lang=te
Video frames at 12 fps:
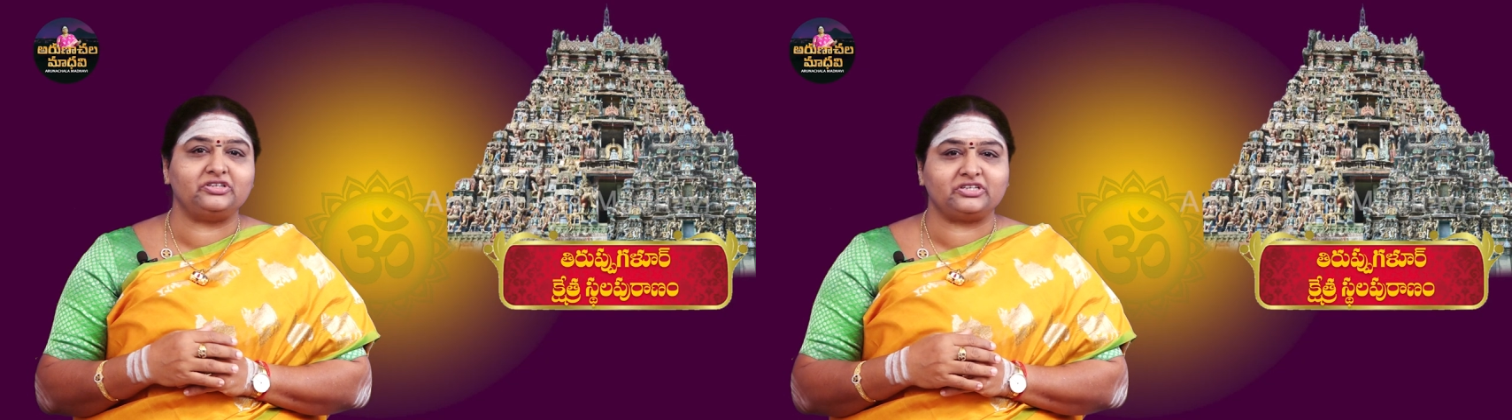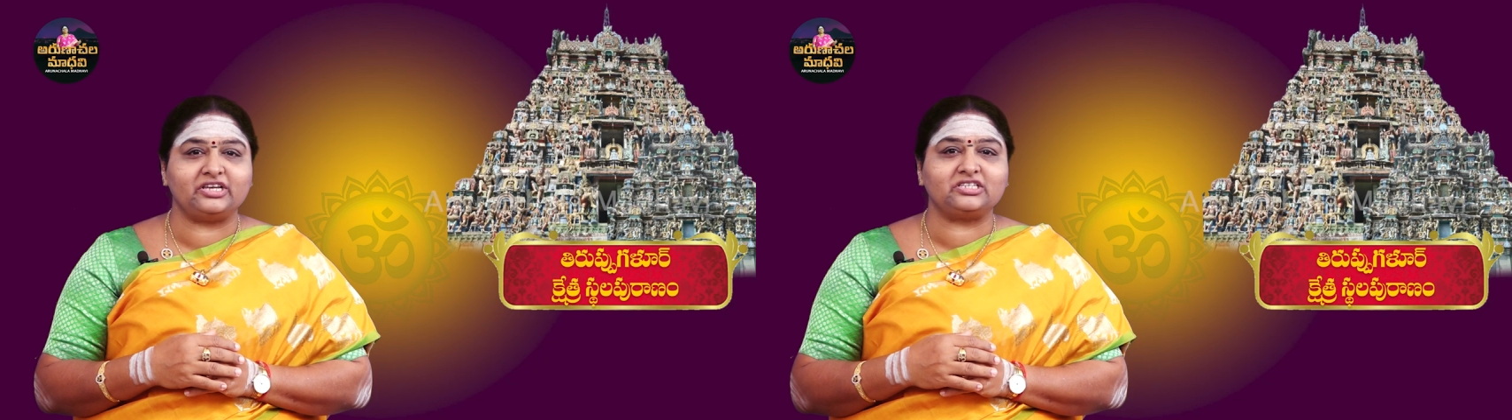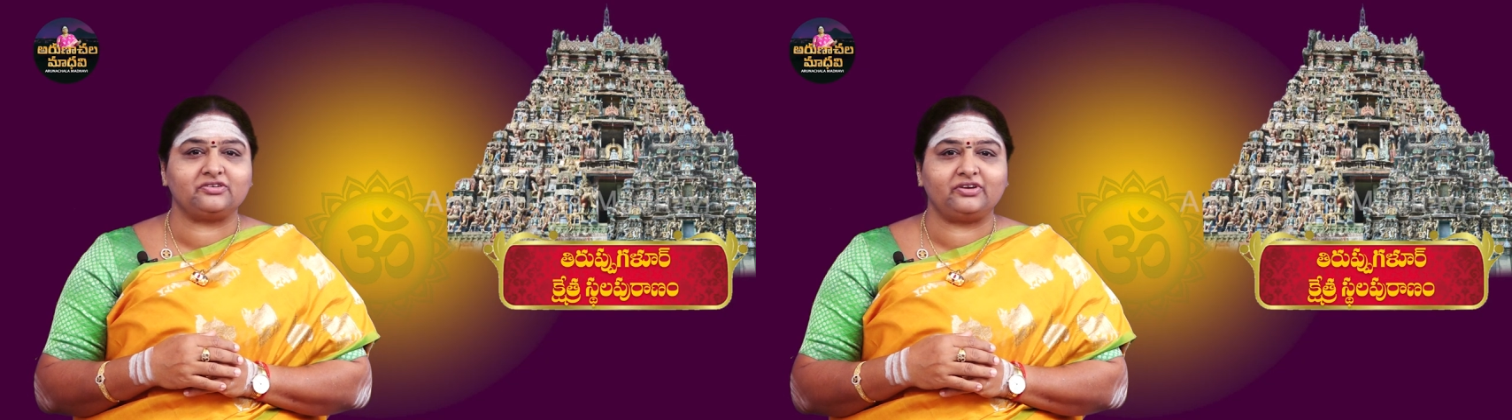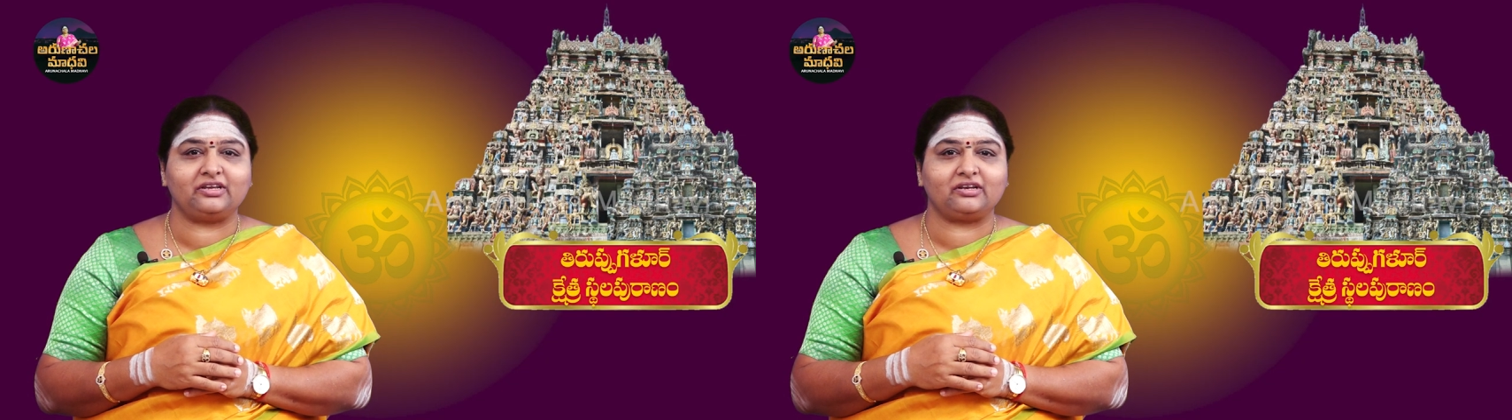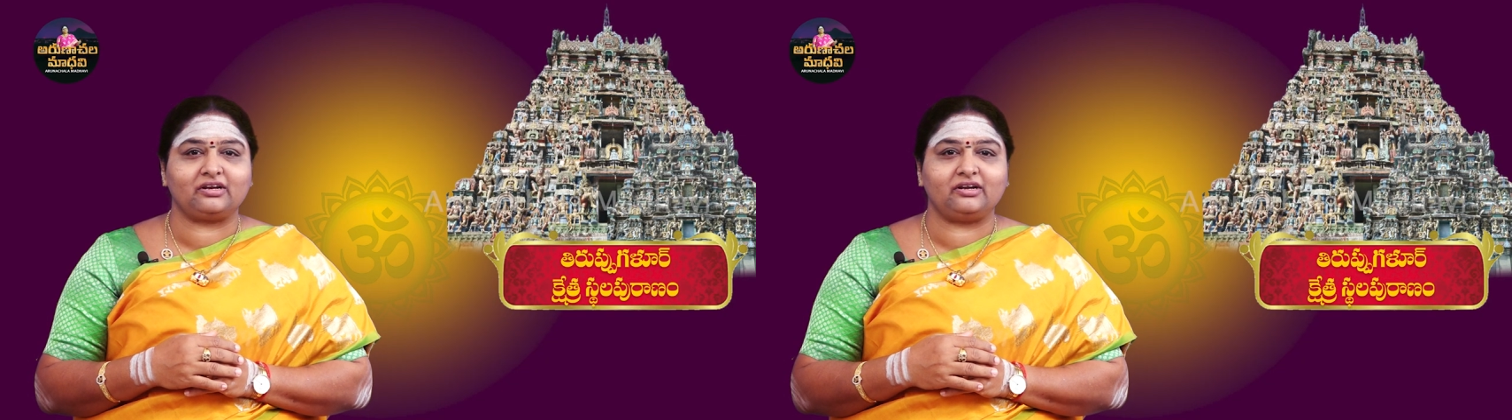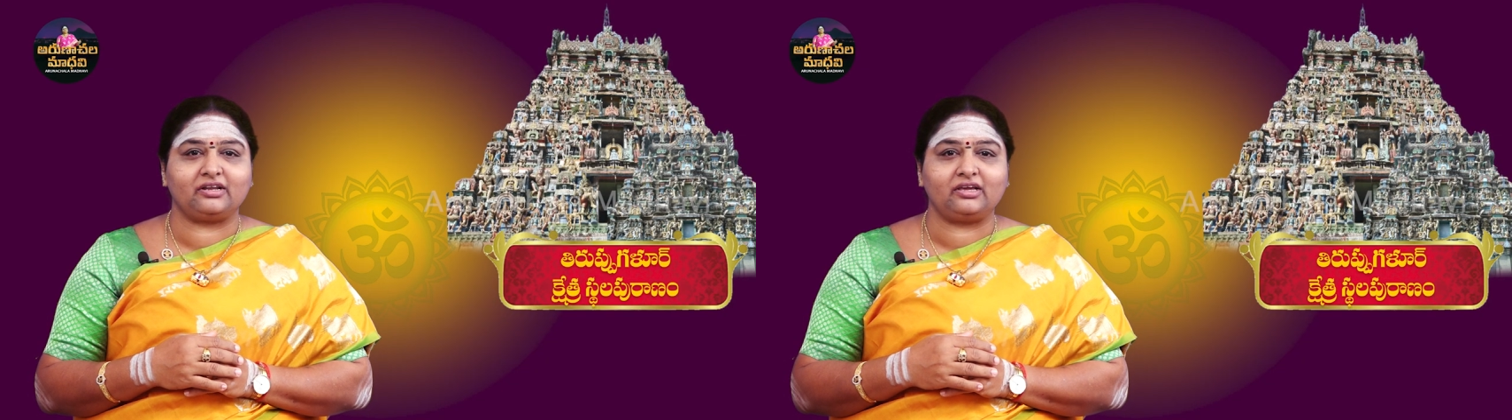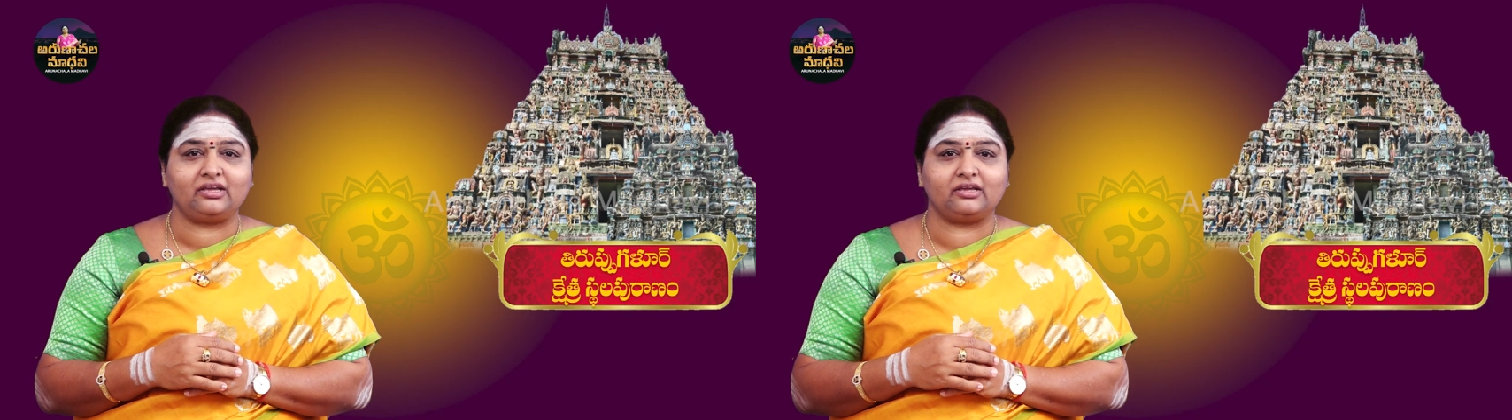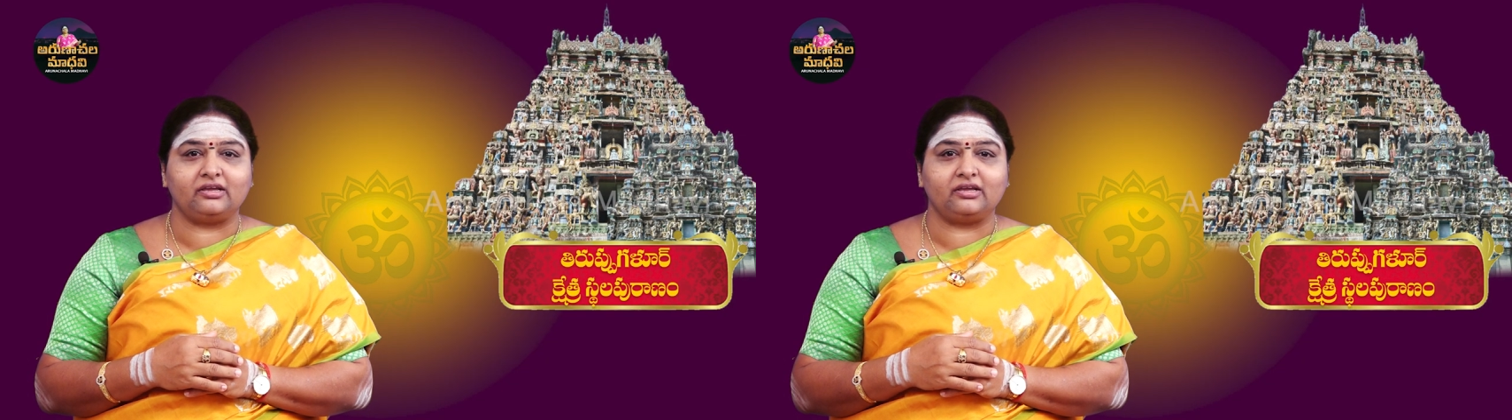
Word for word: విశేషం ఏంటంటే